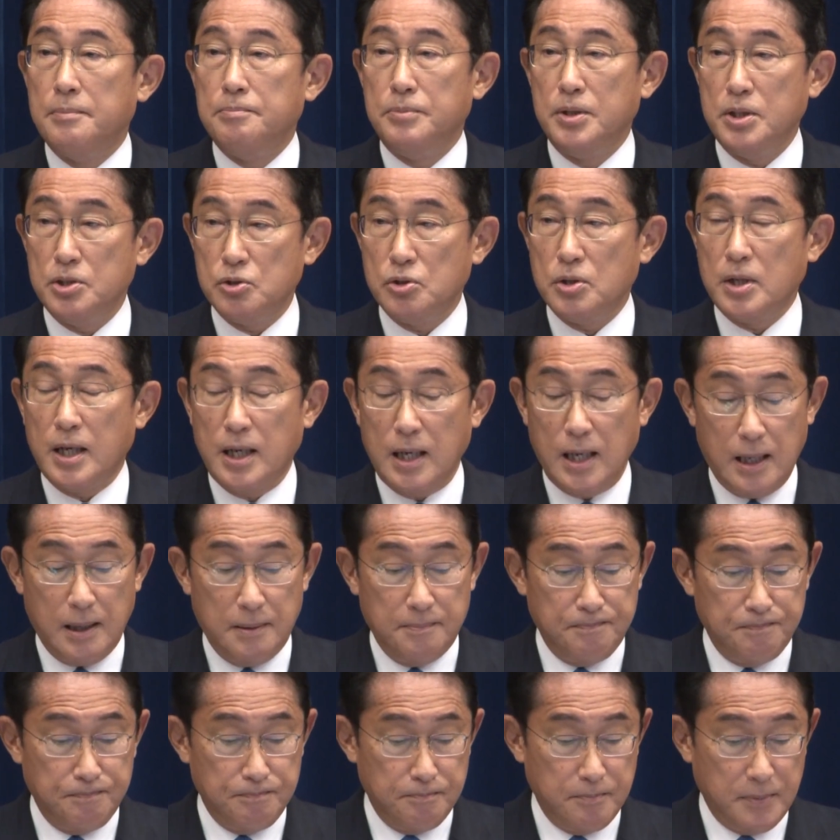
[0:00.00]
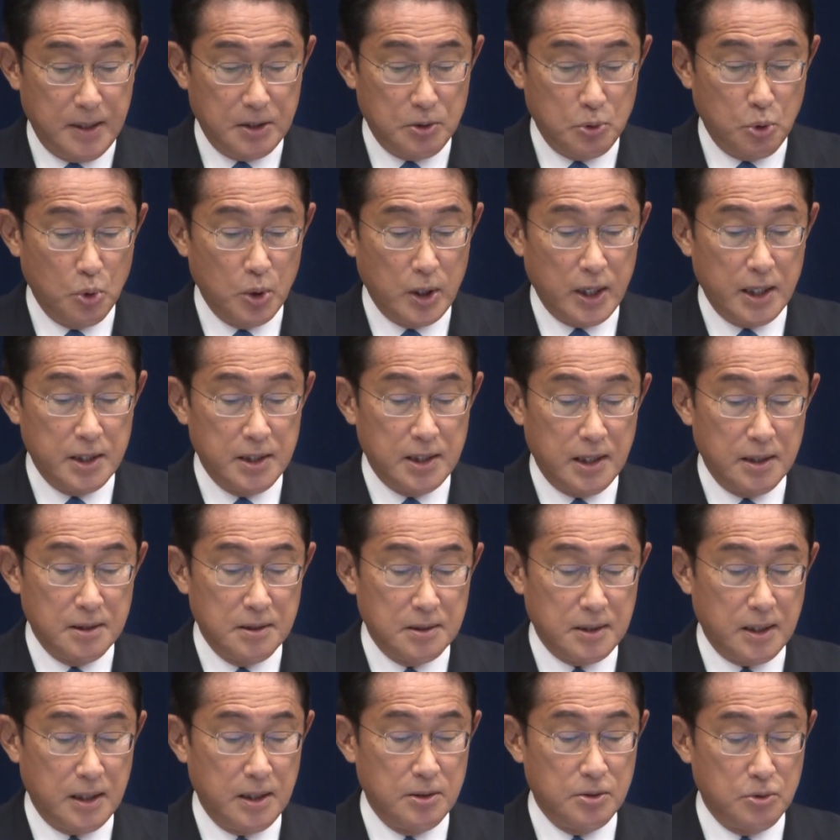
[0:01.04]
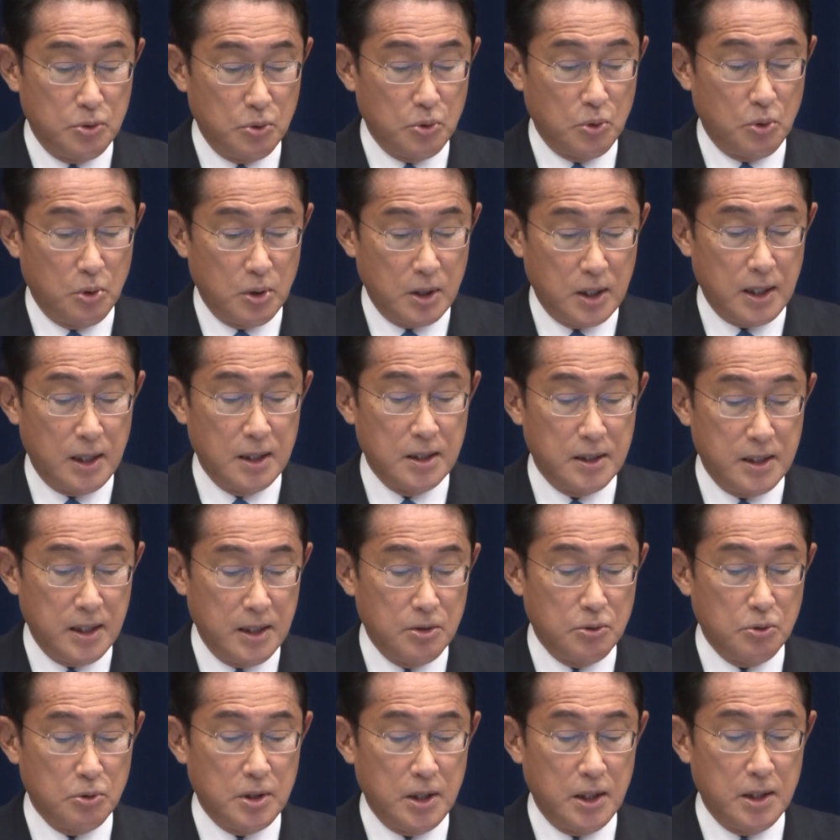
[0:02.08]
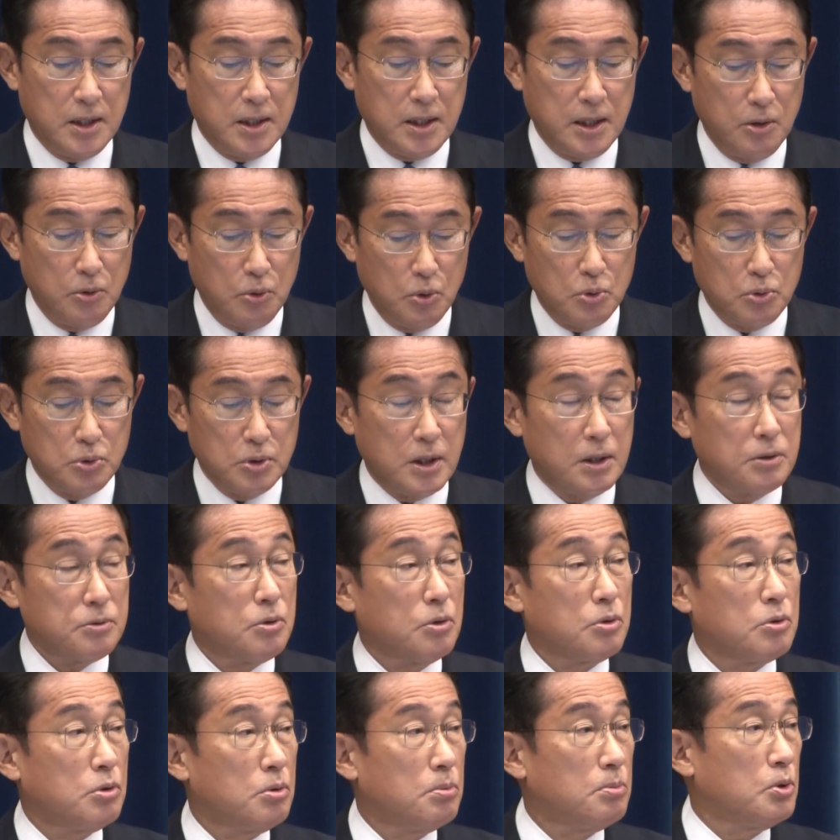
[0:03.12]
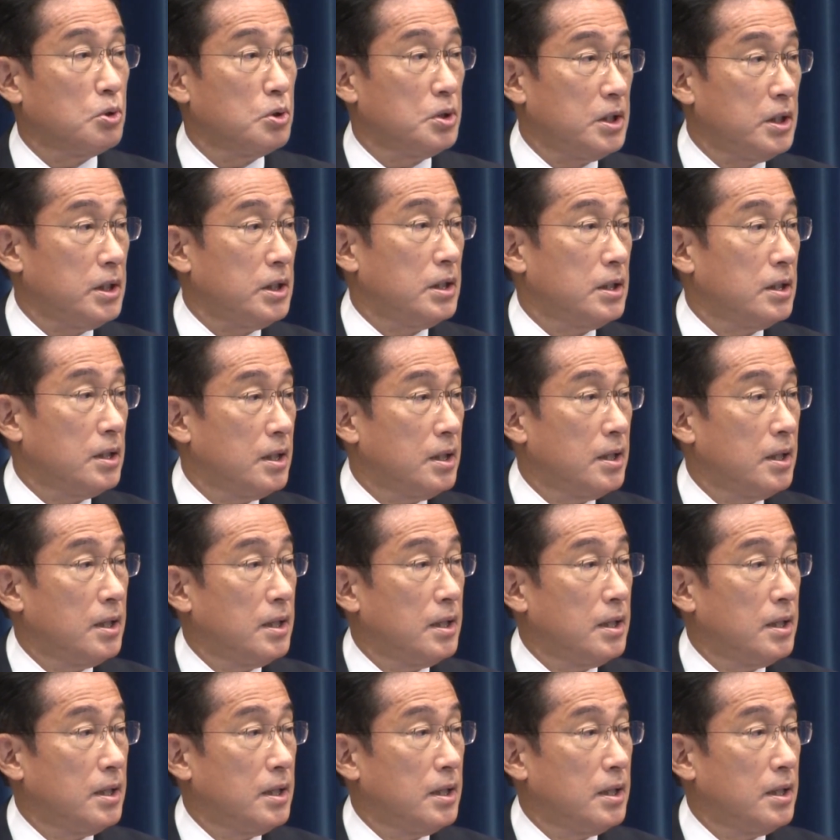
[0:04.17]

自ら当該団体との関係の点検を行うとともに